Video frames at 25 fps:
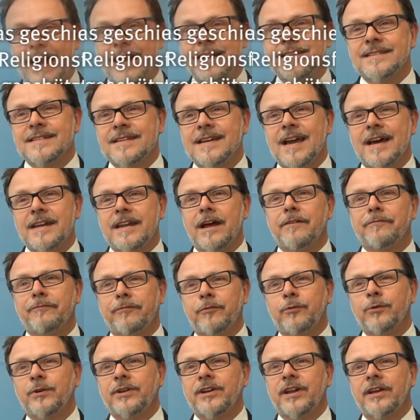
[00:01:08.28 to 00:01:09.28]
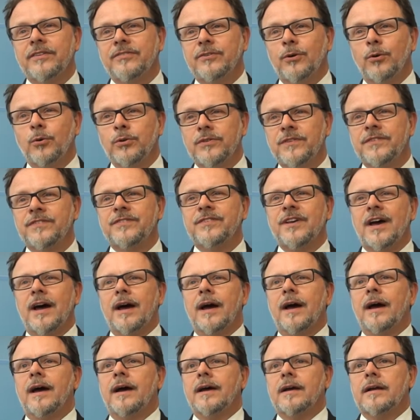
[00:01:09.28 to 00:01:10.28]
halte ja dafür, dass
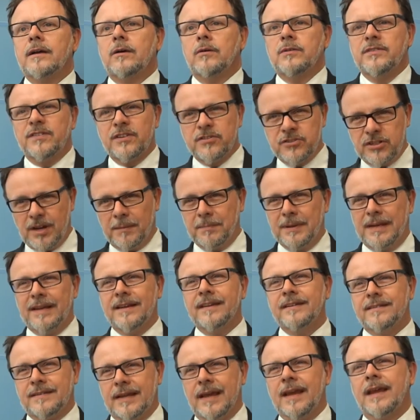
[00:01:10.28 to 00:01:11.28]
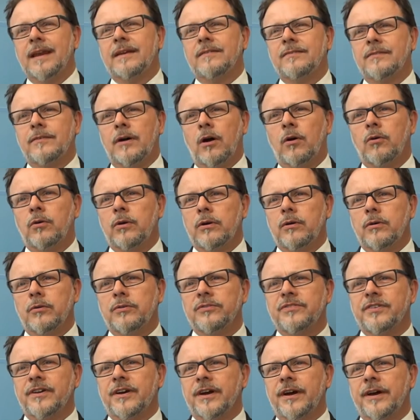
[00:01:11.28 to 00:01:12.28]
unser, unsere Stabilität, auch
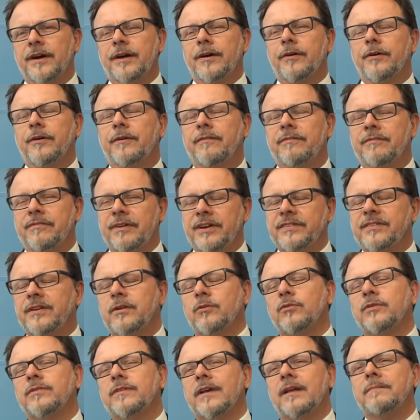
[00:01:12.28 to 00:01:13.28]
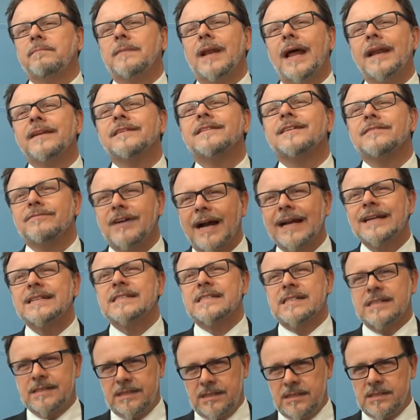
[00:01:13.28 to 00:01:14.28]
unser, was in unserem Land
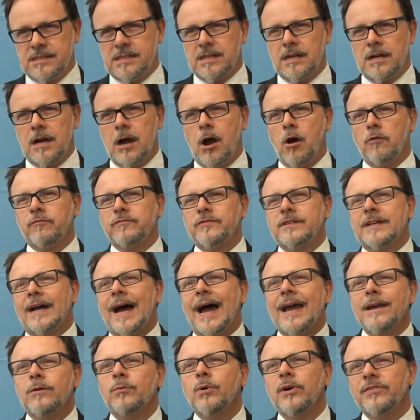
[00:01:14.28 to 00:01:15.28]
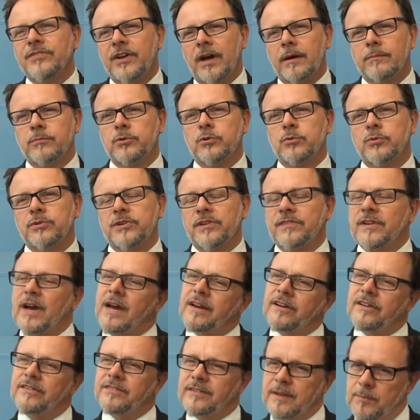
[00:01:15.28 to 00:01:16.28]
gewachsen ist, auf drei Ursachen beruht. Das
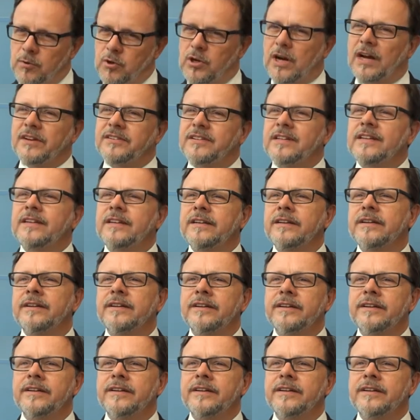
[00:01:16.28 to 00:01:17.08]
eine ist Demokratie,